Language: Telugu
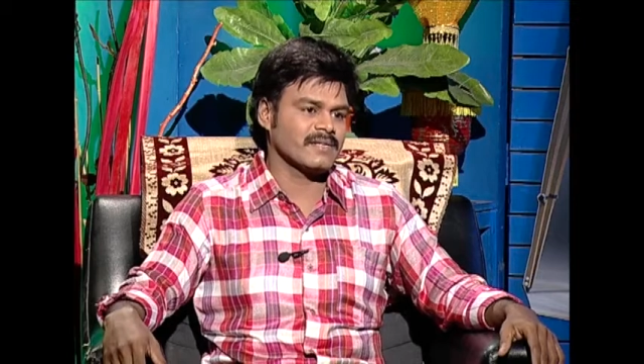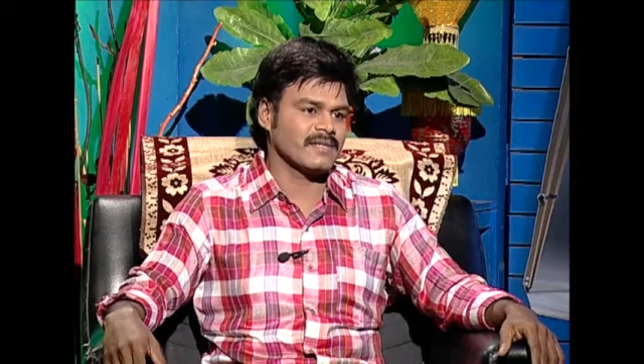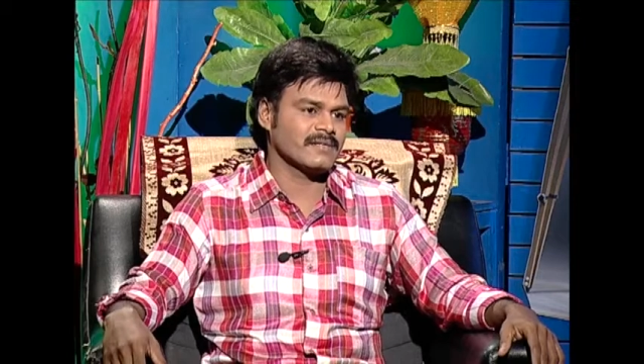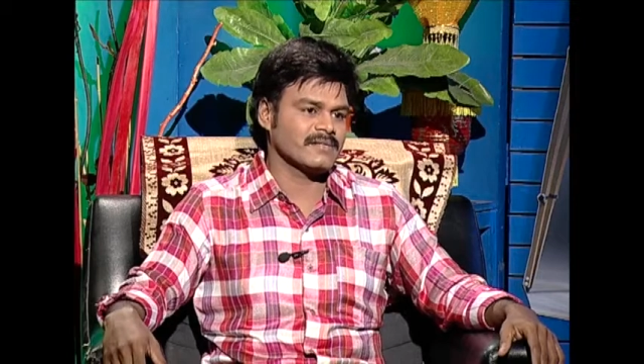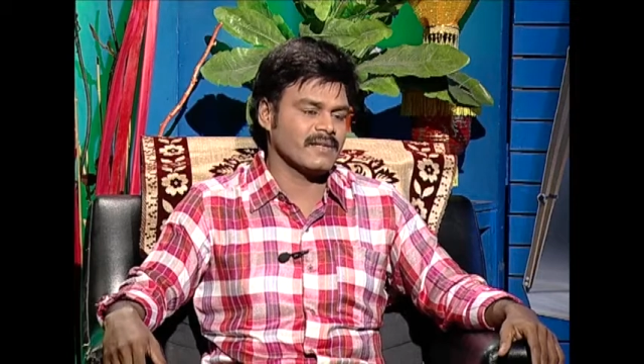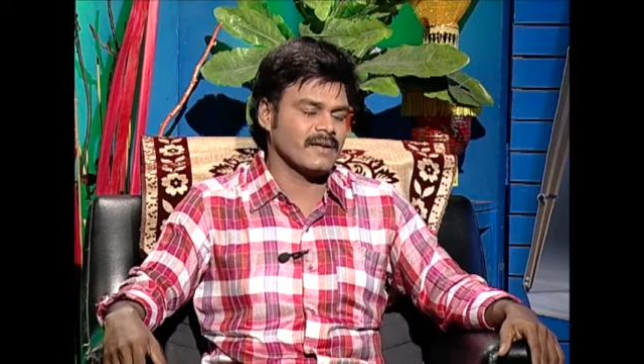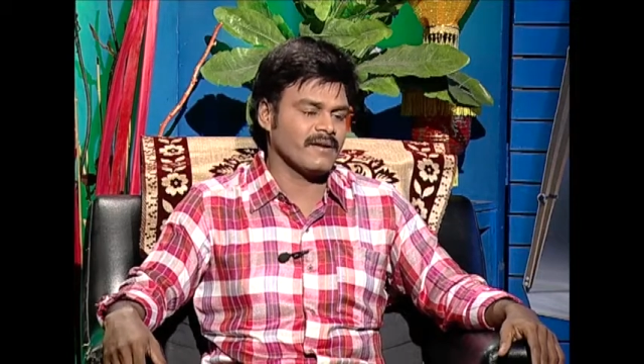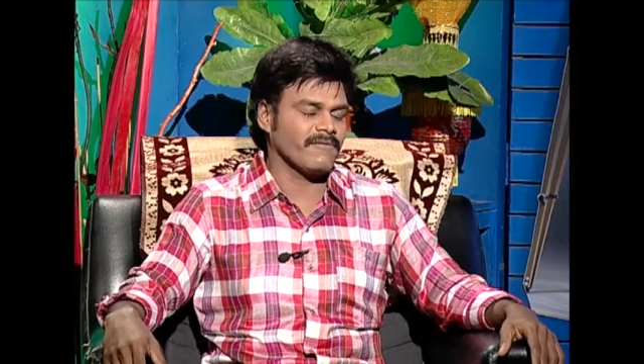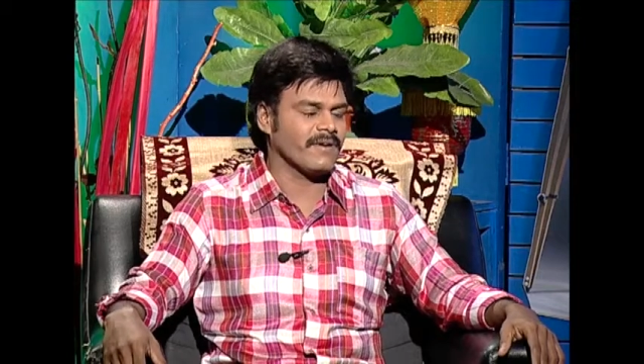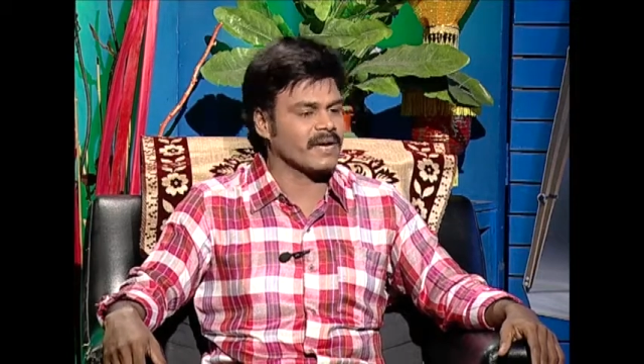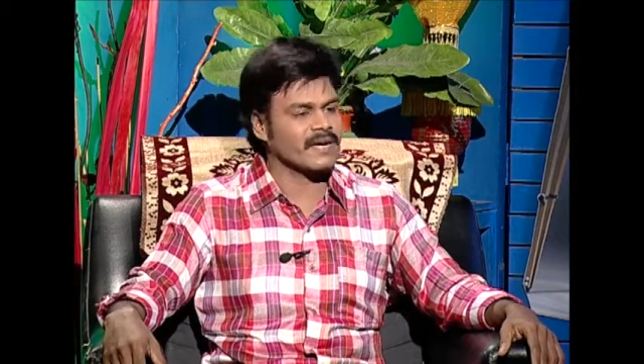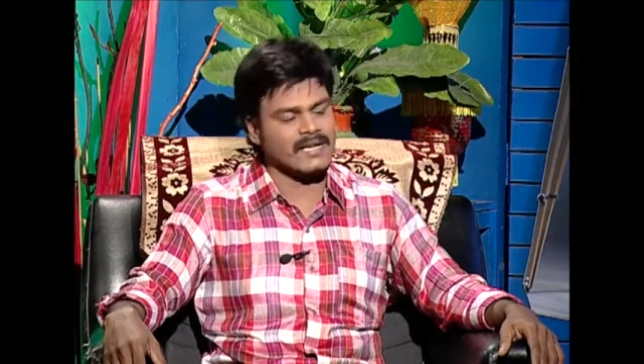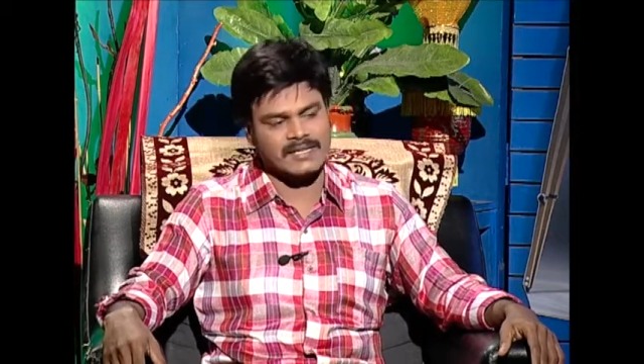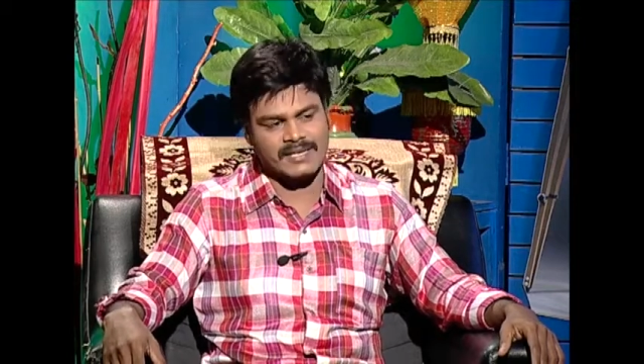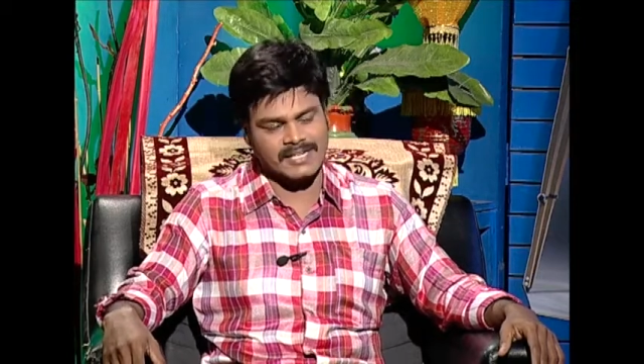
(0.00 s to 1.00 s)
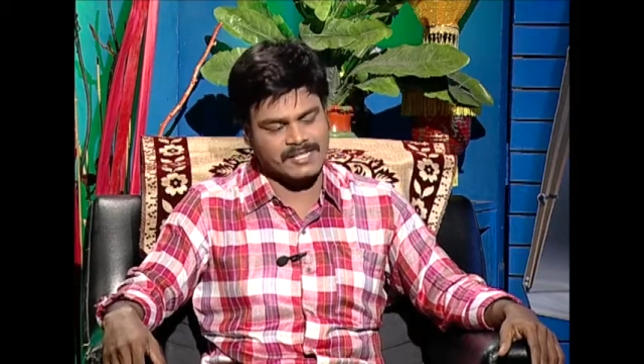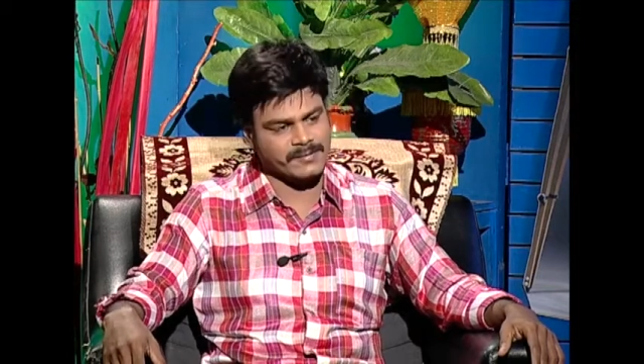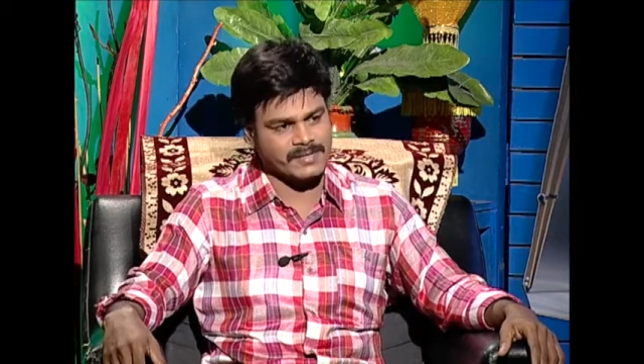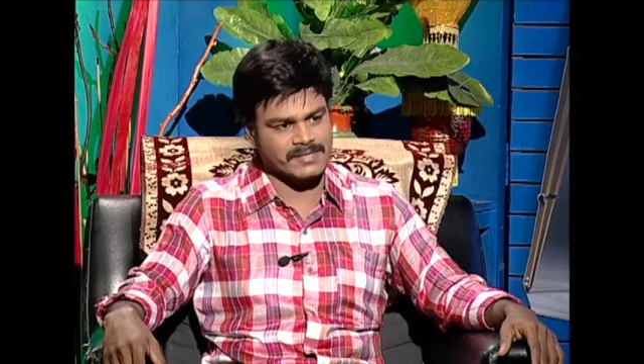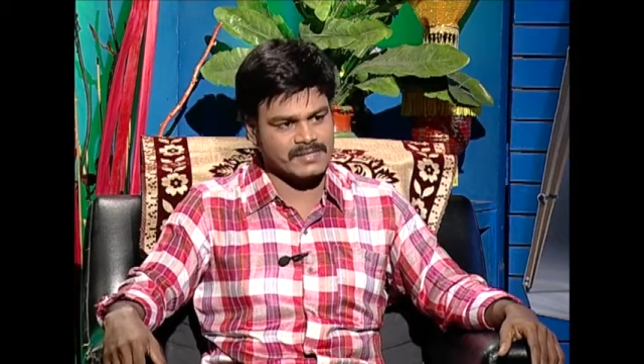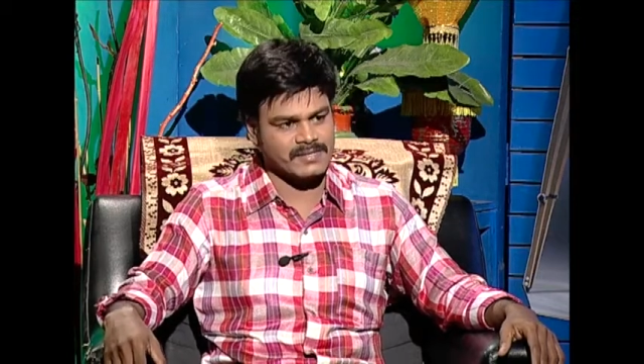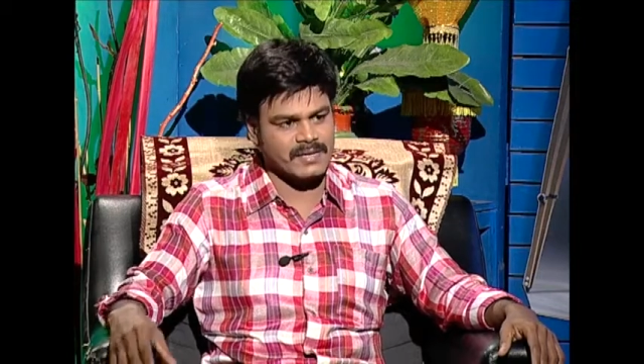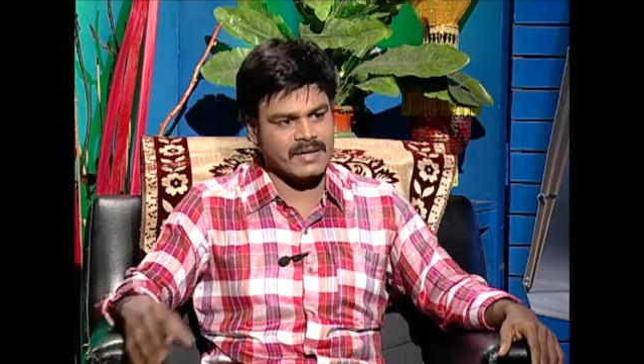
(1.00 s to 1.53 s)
సాధించిన వెంకటాద్రి ఎక్స్ప్రెస్